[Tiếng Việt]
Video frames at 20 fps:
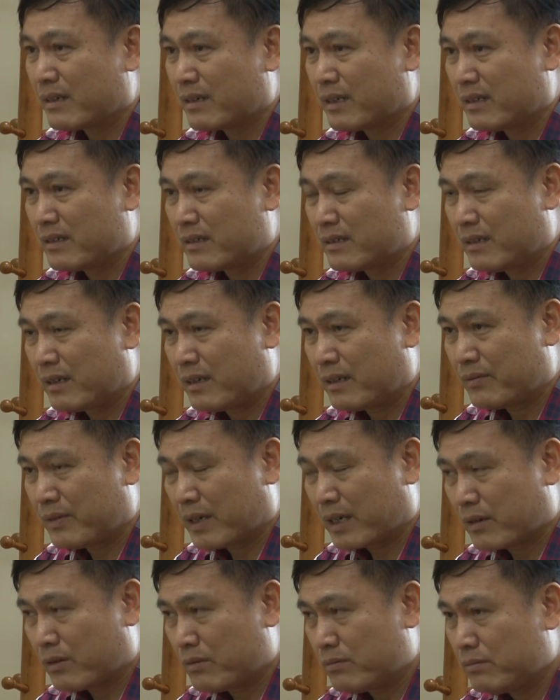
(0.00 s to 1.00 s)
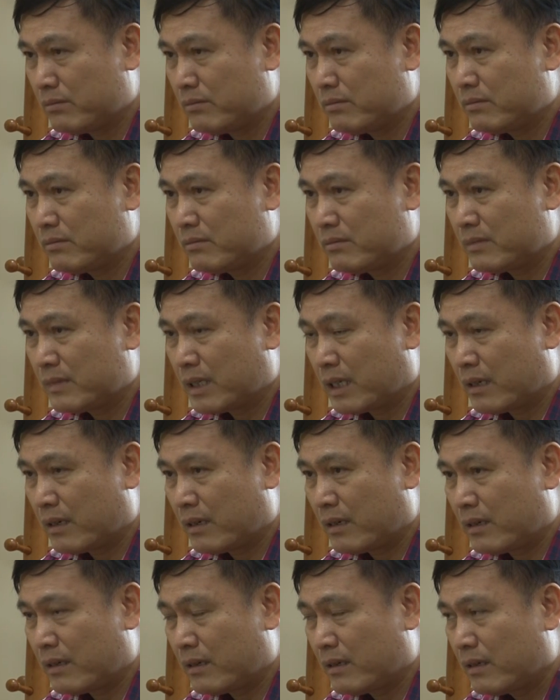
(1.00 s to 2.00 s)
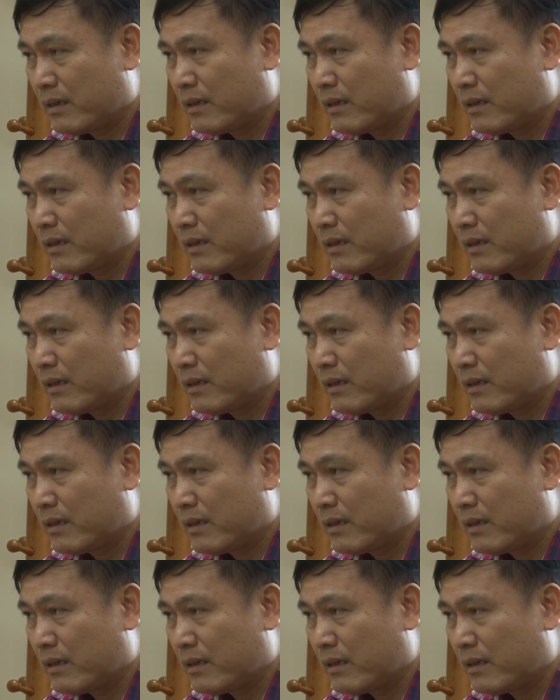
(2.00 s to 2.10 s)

đến à, và cũng à,